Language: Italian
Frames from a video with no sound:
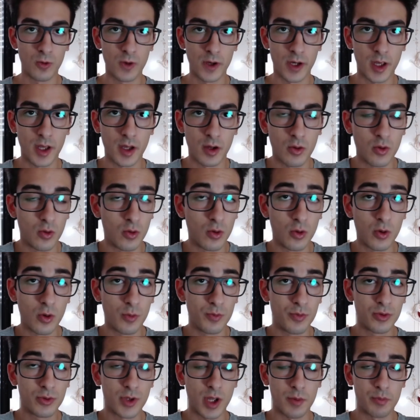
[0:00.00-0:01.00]
che con un
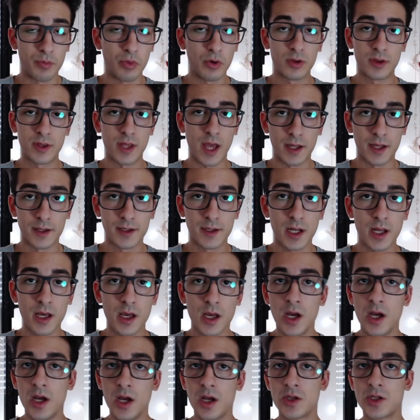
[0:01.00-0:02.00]
computer portatile
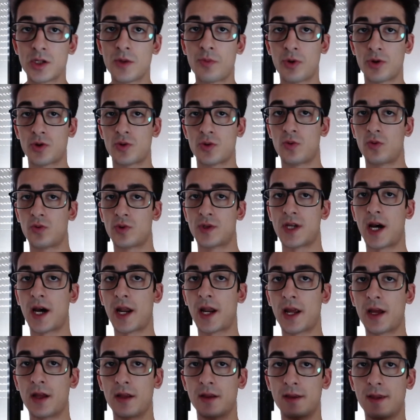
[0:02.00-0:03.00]
si possono
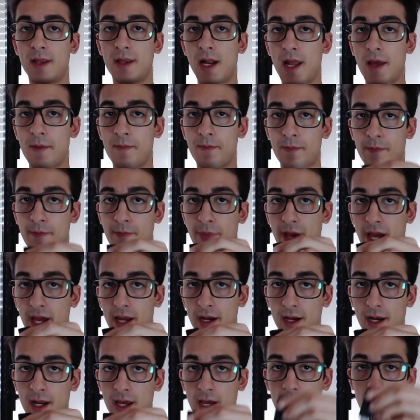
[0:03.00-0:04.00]
usare delle
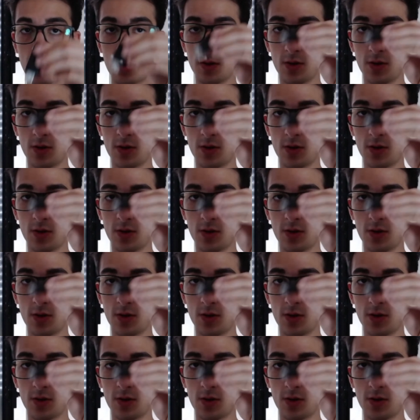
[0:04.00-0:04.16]
penne